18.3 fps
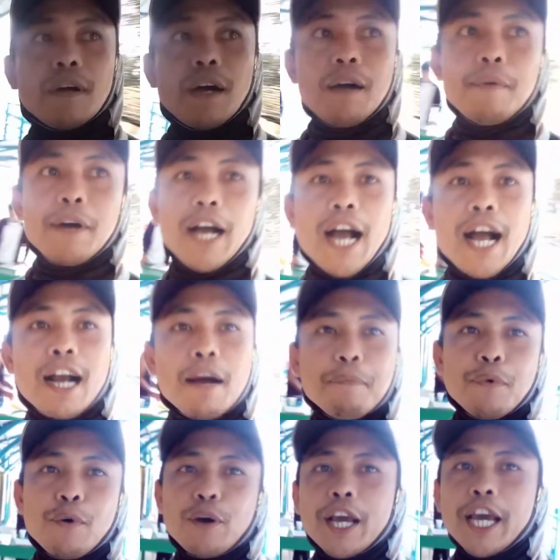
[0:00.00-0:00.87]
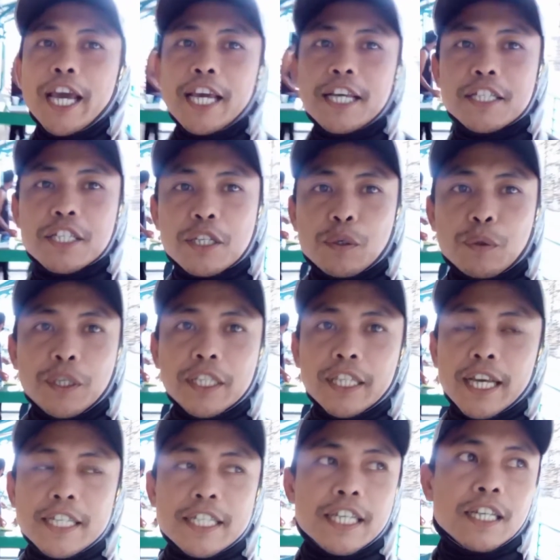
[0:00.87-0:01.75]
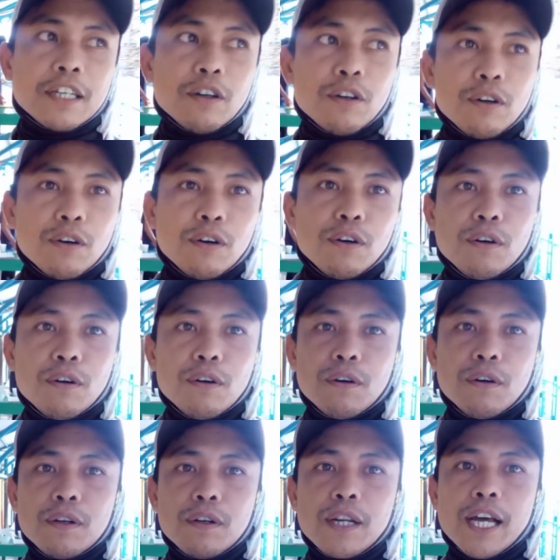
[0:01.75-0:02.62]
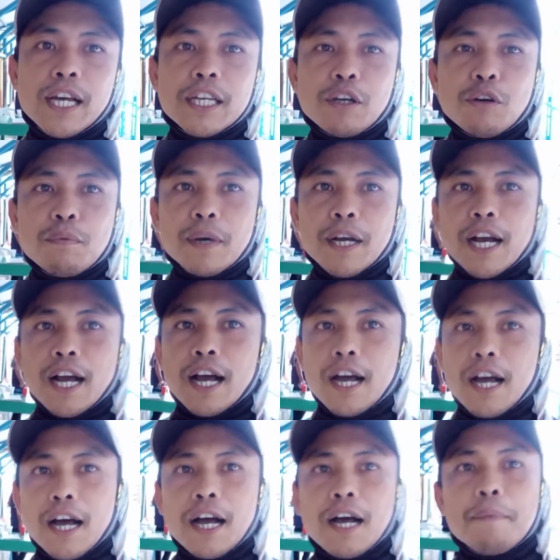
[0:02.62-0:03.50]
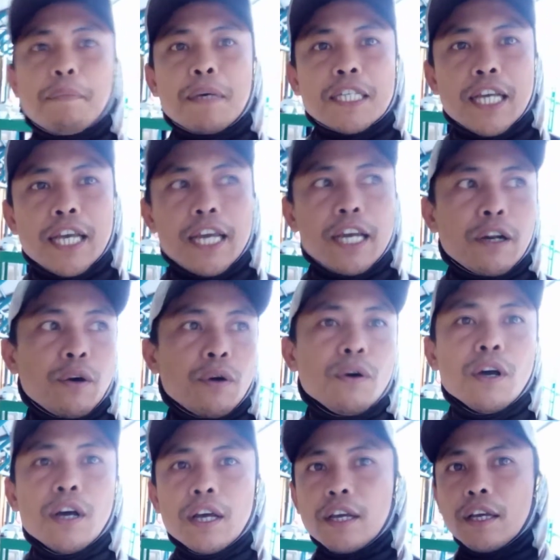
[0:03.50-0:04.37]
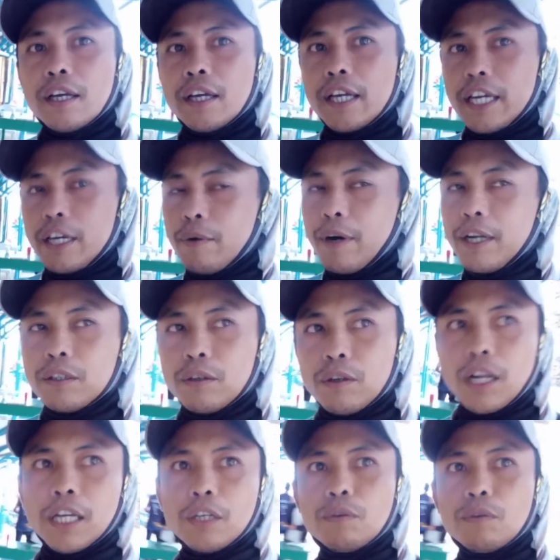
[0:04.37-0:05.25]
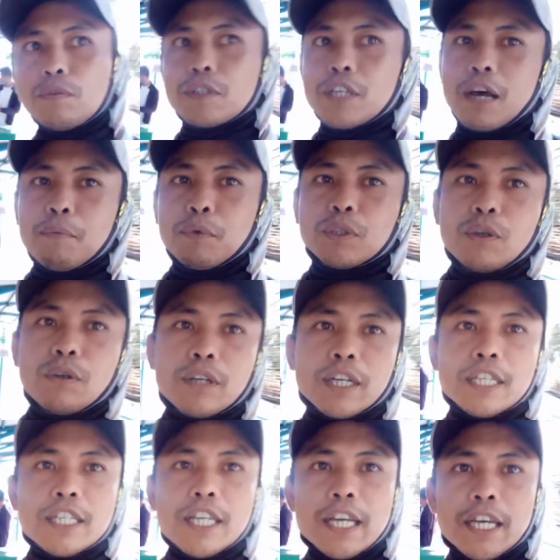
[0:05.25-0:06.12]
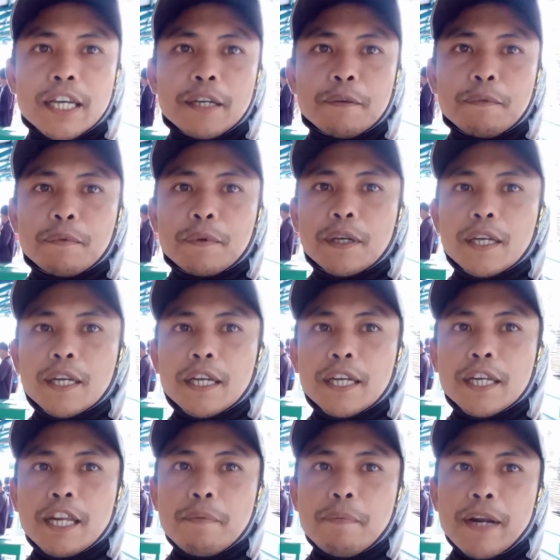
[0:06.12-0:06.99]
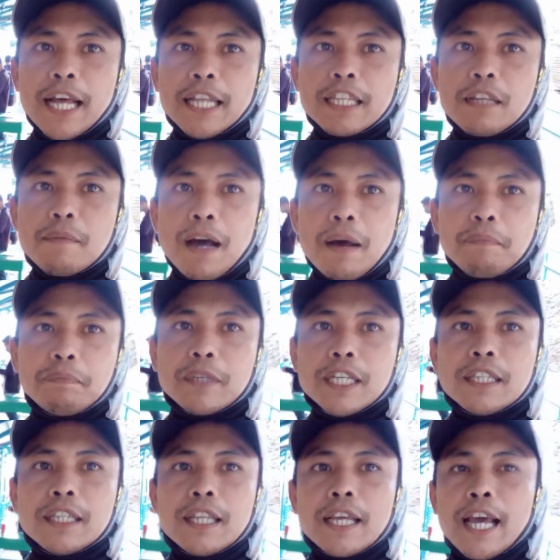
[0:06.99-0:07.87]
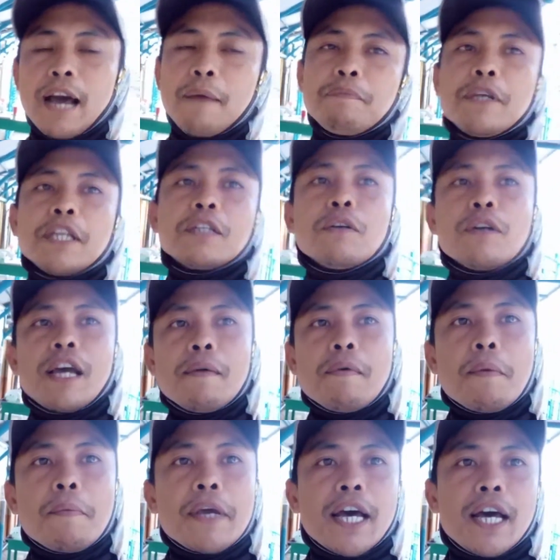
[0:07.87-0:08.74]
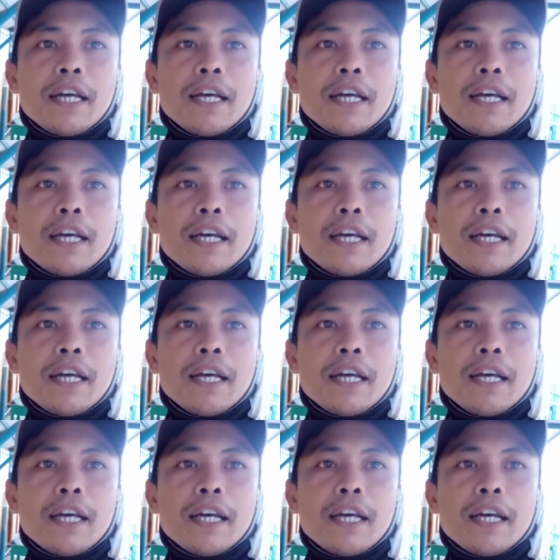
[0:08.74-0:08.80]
mga kapogi, 55 lang yung mga pasahero. Iwan ko lang yung sa motor kasi hindi pa natin ma-update. I-update ko yan mamaya.